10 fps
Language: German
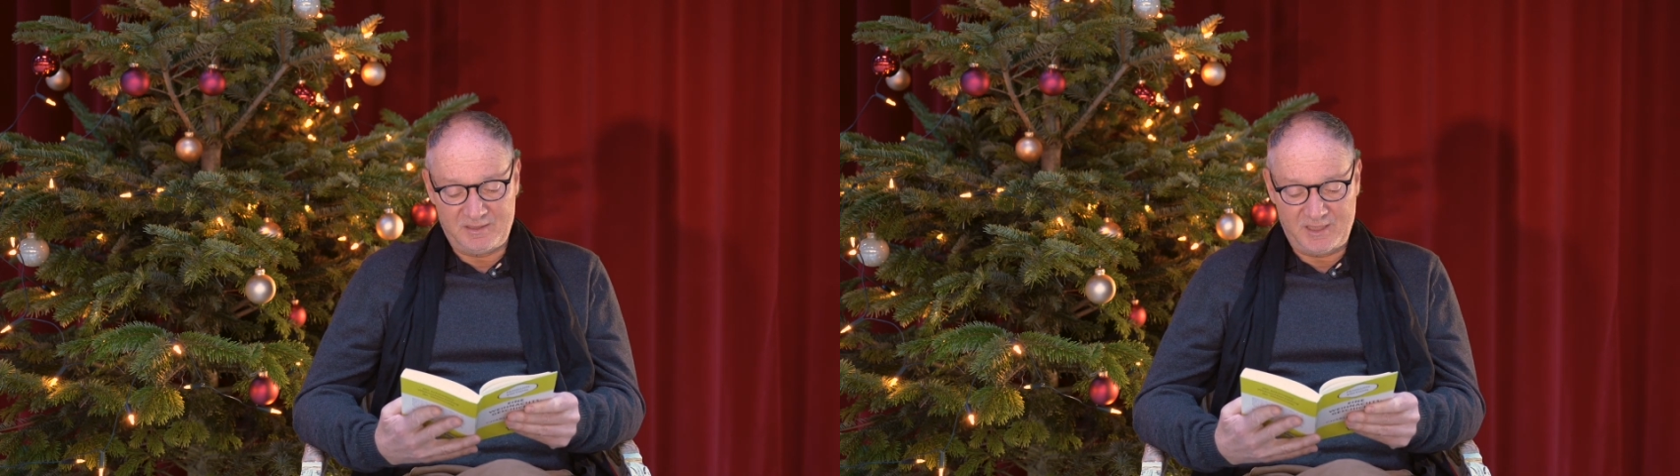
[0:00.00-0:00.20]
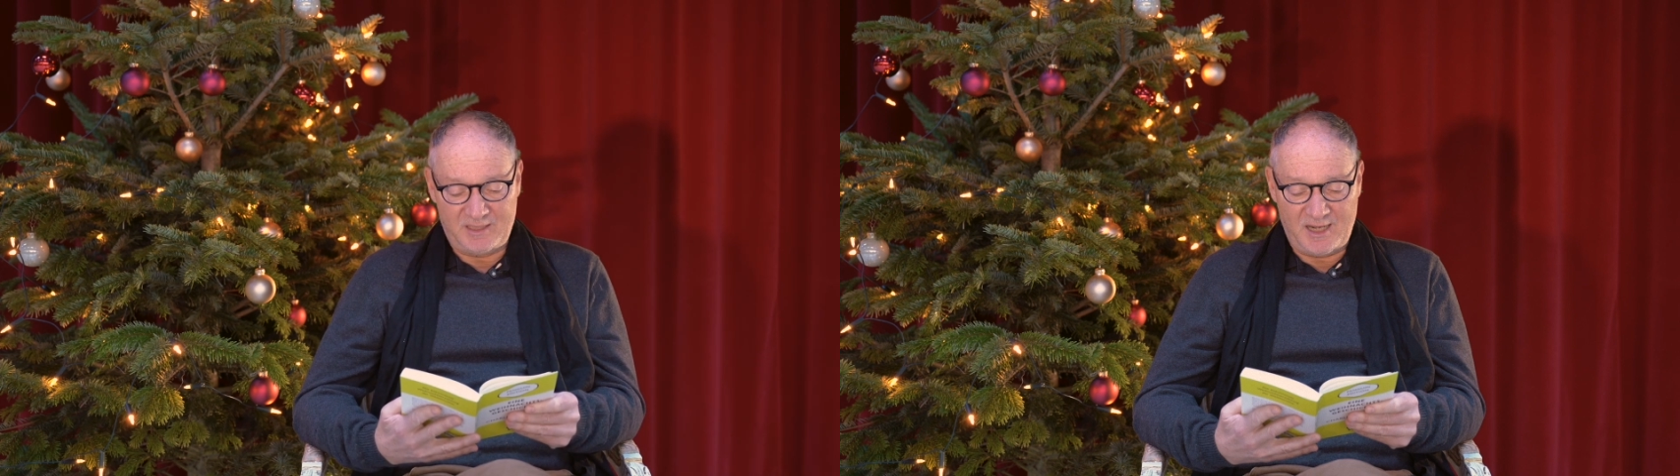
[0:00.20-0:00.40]

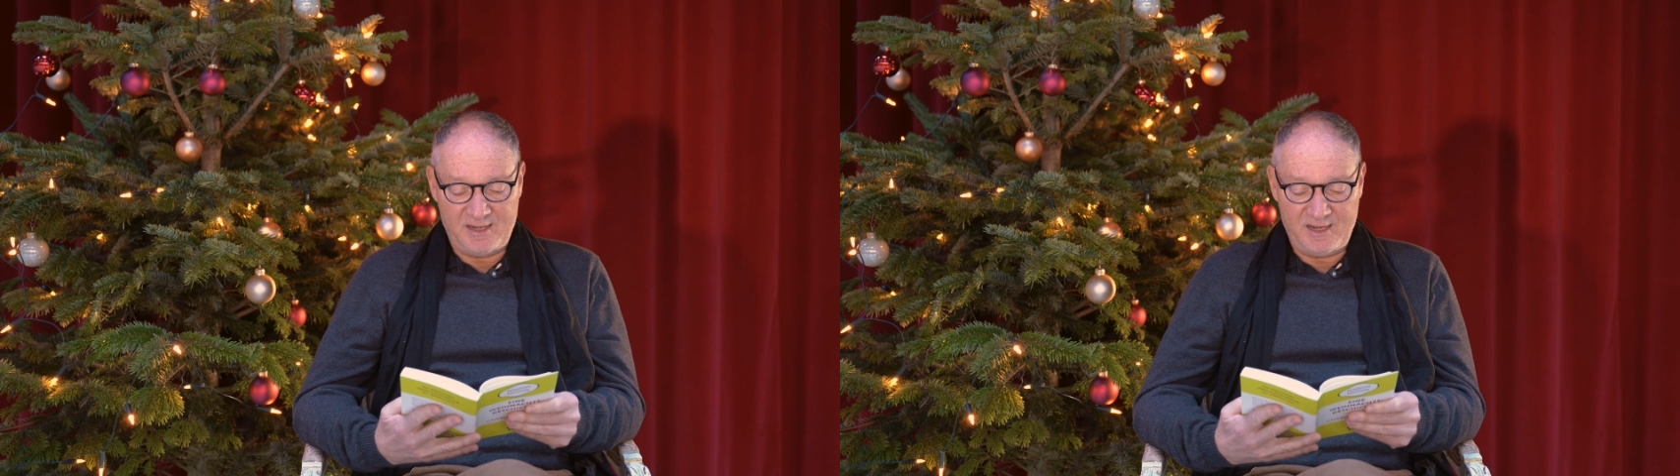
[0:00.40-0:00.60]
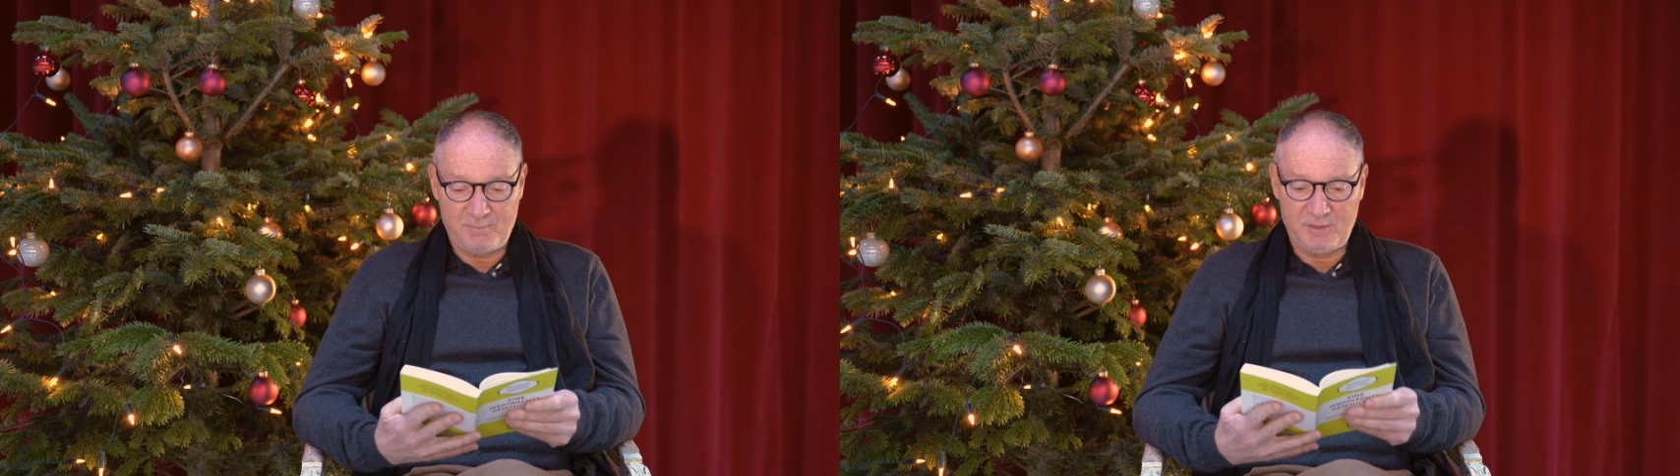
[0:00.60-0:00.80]
sich der
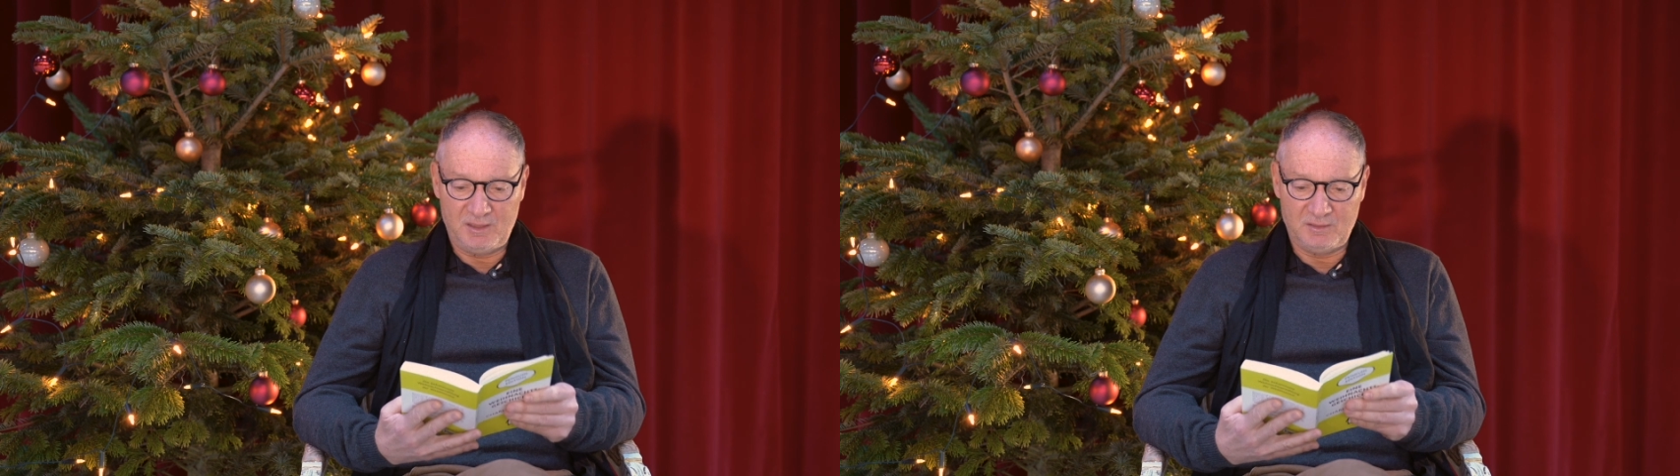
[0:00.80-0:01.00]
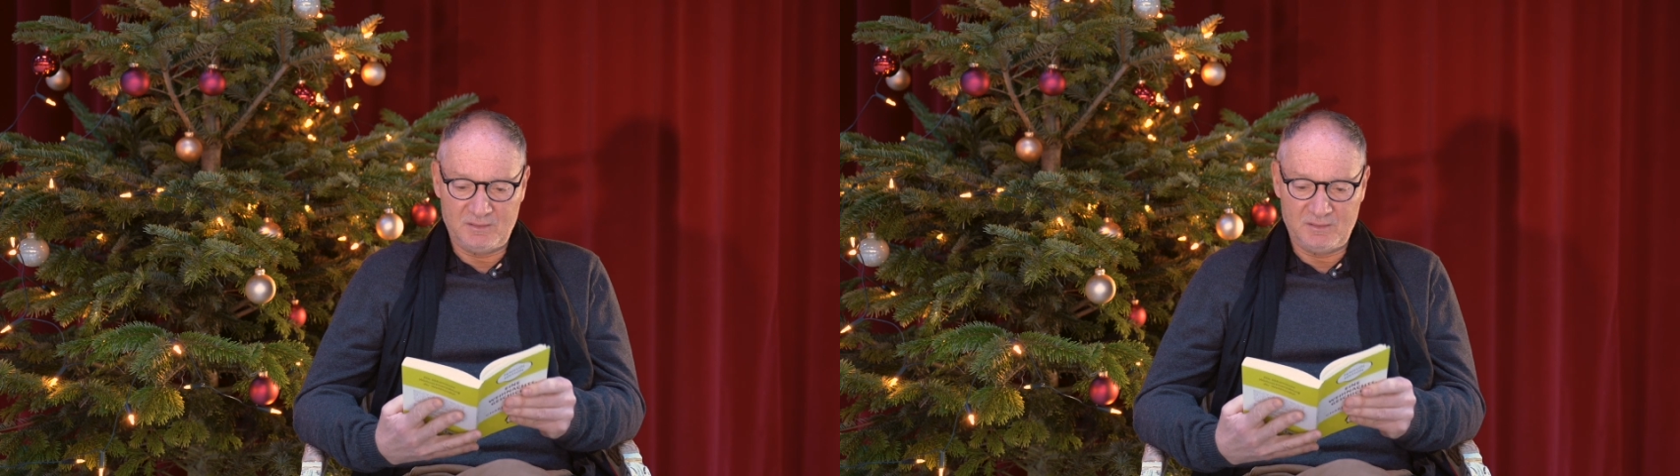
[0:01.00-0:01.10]
Nebel